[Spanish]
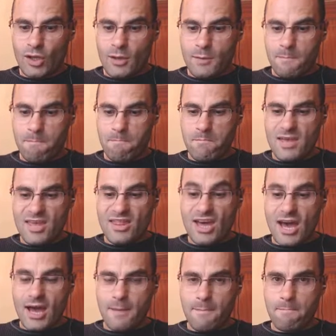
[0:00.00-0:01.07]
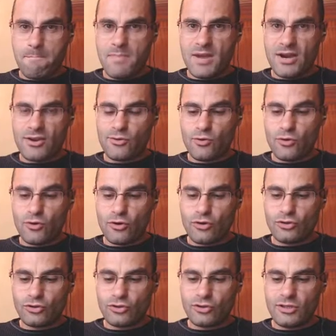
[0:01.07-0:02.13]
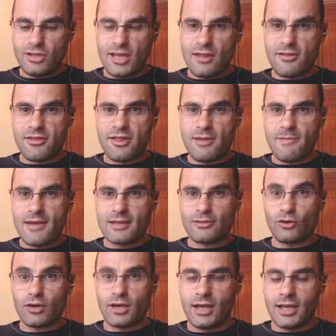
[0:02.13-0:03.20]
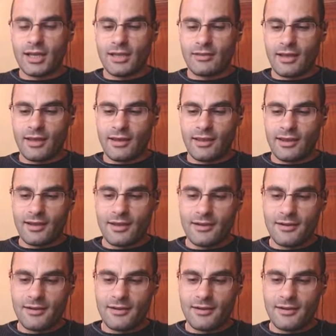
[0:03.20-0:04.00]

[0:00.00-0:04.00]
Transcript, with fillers: Me da verdugos y encima toca legendaria.